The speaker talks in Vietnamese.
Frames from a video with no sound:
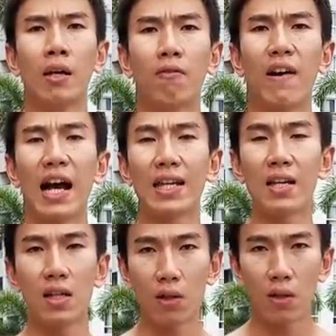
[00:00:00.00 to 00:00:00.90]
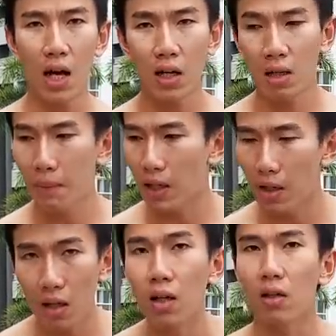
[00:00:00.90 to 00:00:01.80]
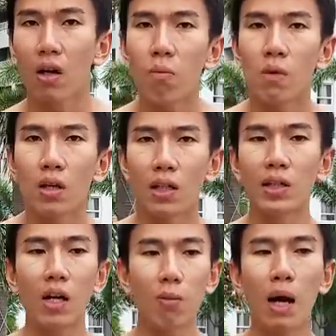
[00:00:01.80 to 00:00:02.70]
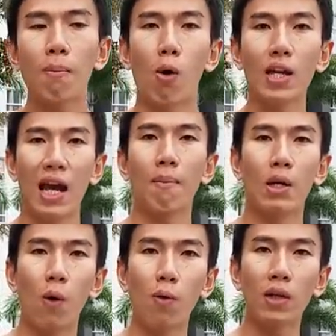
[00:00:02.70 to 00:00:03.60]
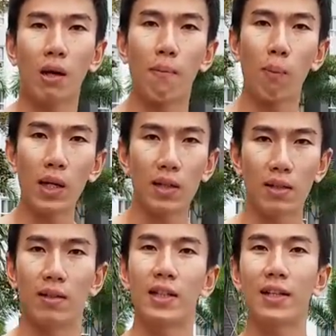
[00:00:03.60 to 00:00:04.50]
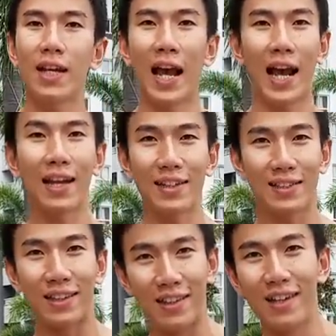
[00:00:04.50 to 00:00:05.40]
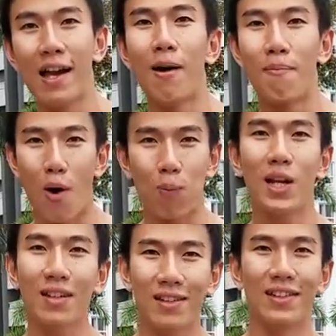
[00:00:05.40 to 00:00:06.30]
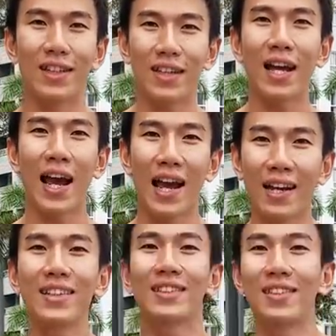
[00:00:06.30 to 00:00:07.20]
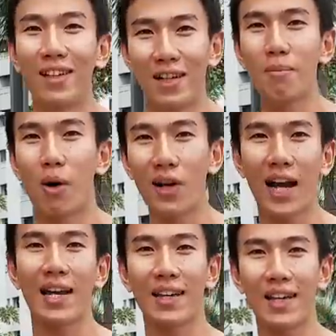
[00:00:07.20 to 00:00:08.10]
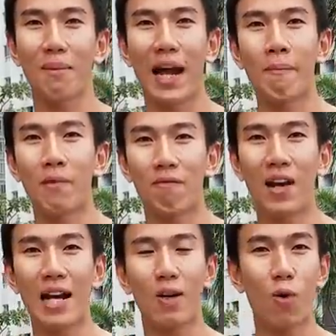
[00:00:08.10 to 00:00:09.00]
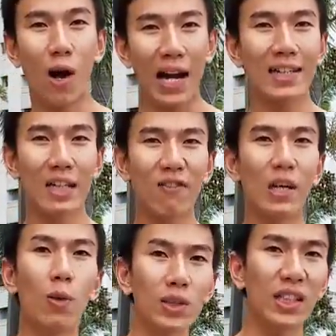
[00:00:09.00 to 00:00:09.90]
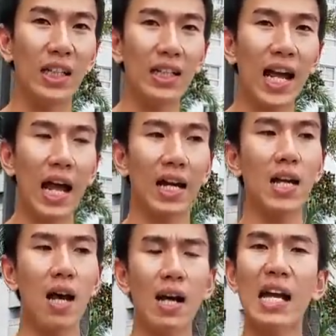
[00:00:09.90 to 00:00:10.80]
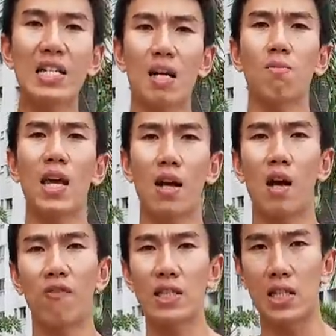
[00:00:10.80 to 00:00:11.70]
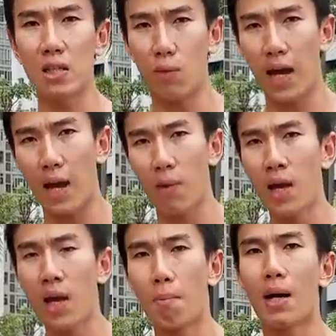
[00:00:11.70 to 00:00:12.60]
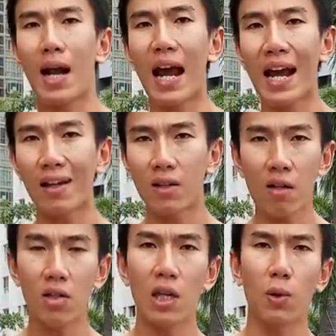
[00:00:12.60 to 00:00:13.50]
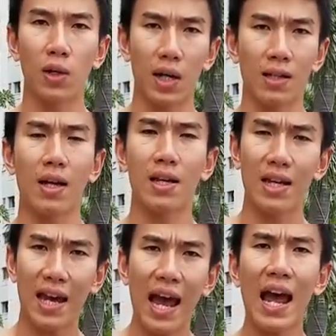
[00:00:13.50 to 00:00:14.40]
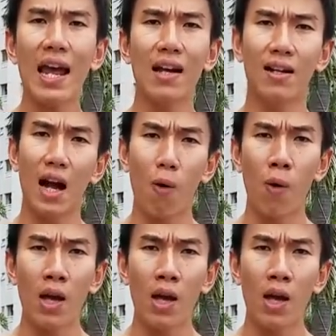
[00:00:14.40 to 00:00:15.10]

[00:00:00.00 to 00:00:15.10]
và dinh dưỡng của nó khi mình nó rất là tốt thật sự lúc đó mỗi ngày mình uống từ một lít rưỡi tới 2 lít sữa một lít rưỡi tới 2 lít sữa mỗi ngày nha các bạn và ngoài trừ việc uống sữa ra khi đó đang trong giai đoạn phát triển chiều cao mình ăn rất nhiều thịt cá rau